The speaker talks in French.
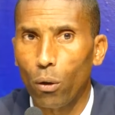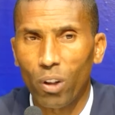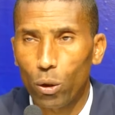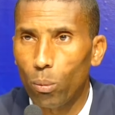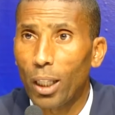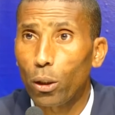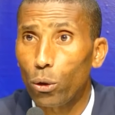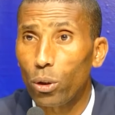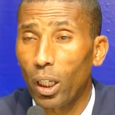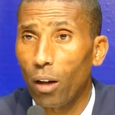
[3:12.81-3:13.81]
On va se
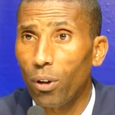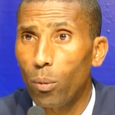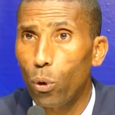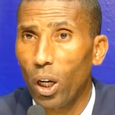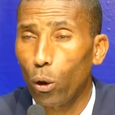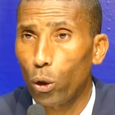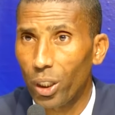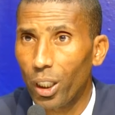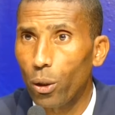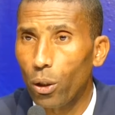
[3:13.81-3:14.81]
battre jusqu'à la fin pour
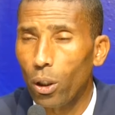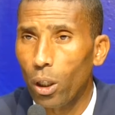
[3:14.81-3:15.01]
accrocher